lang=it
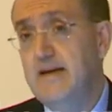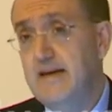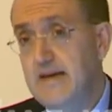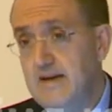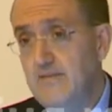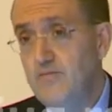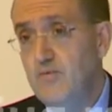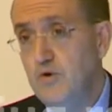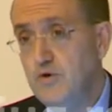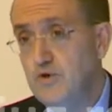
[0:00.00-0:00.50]

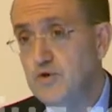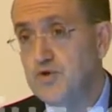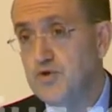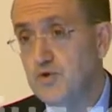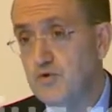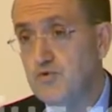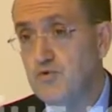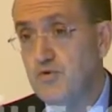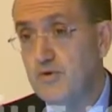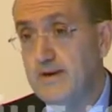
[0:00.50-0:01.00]
E voglio
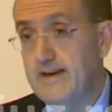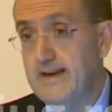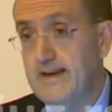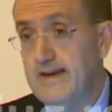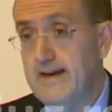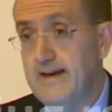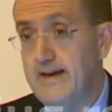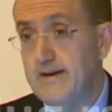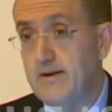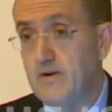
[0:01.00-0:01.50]

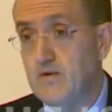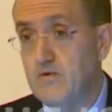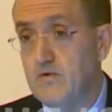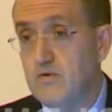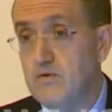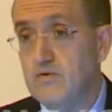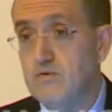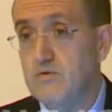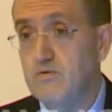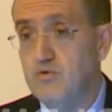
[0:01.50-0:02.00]

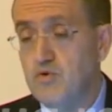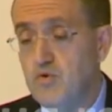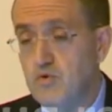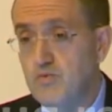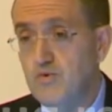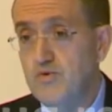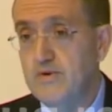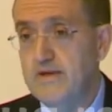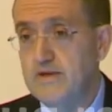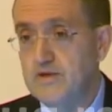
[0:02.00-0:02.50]
sottolinearlo,
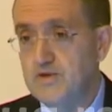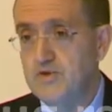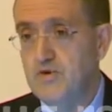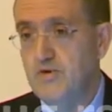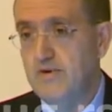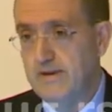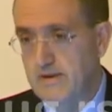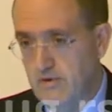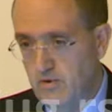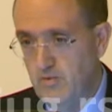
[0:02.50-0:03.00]
comune
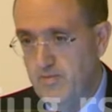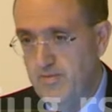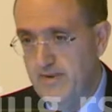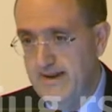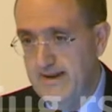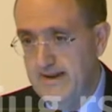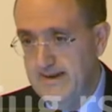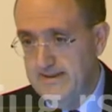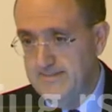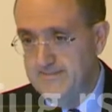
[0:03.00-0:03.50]
storia
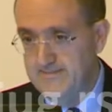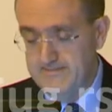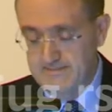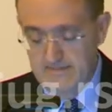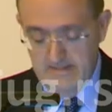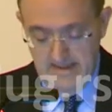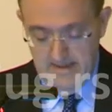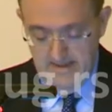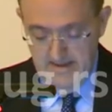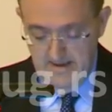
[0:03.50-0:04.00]
europea.
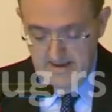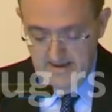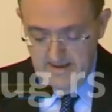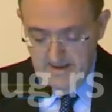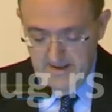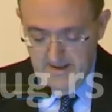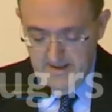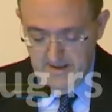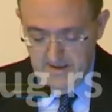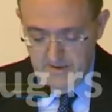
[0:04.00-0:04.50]

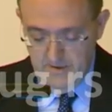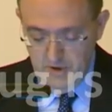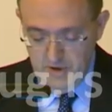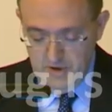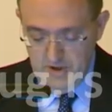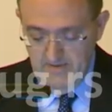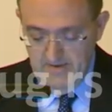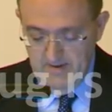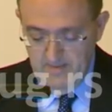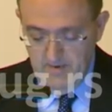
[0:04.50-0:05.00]

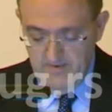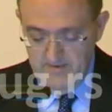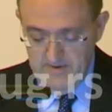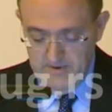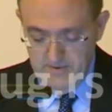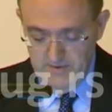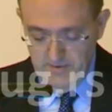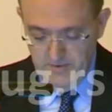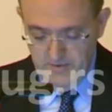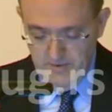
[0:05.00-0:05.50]
Diceva il
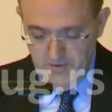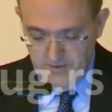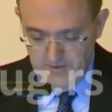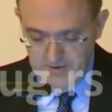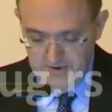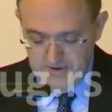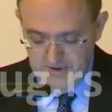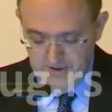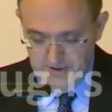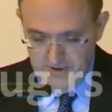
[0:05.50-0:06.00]
professor
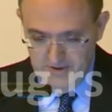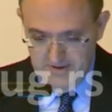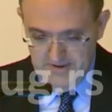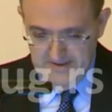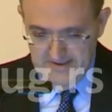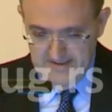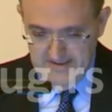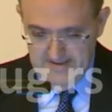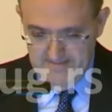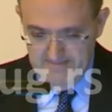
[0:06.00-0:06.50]
Kostic
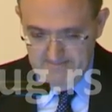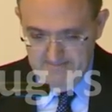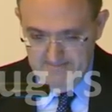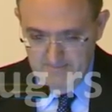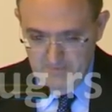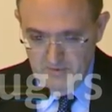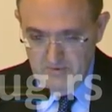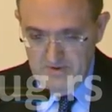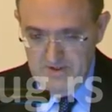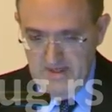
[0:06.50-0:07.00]
che
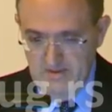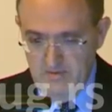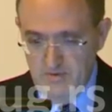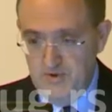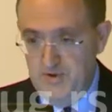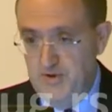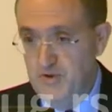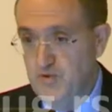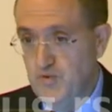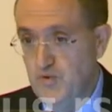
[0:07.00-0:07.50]
non siamo
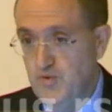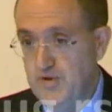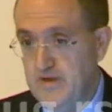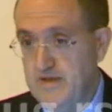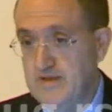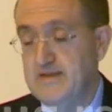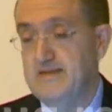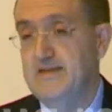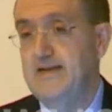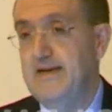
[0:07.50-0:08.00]

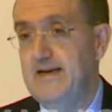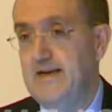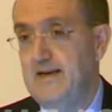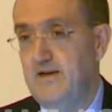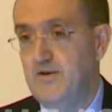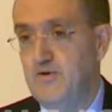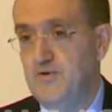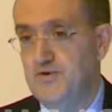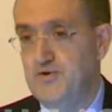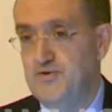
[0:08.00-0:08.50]
sicuri se
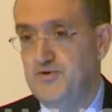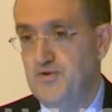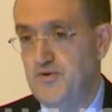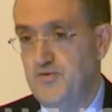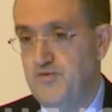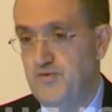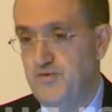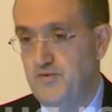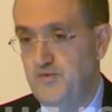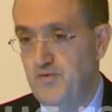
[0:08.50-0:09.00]
il nostro
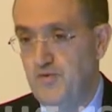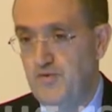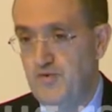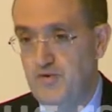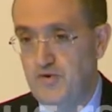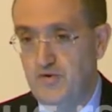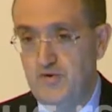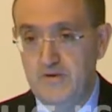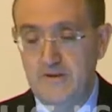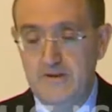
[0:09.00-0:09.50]

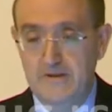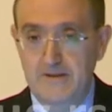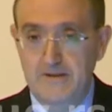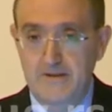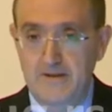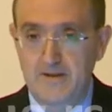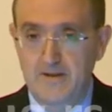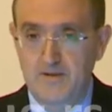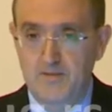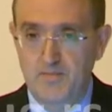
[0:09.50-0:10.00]
futuro
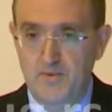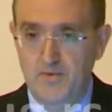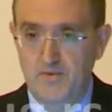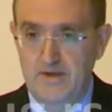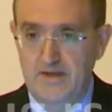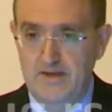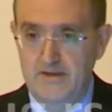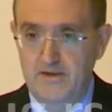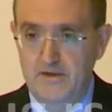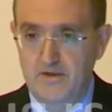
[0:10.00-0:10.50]

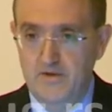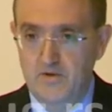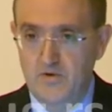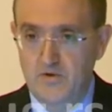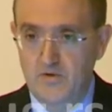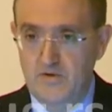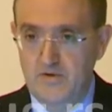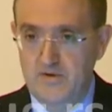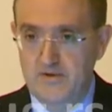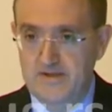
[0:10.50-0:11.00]

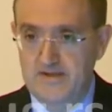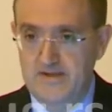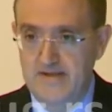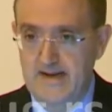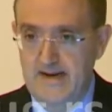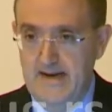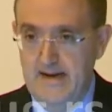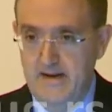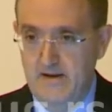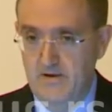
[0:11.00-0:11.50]
politico
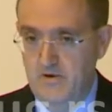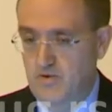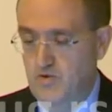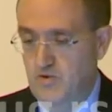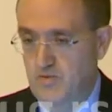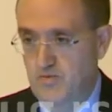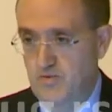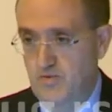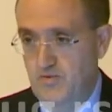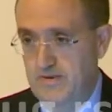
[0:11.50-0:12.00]
sarà
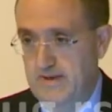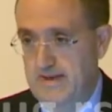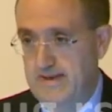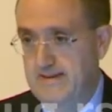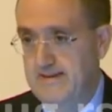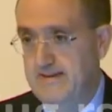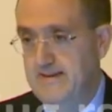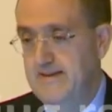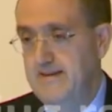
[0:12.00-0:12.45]
comune,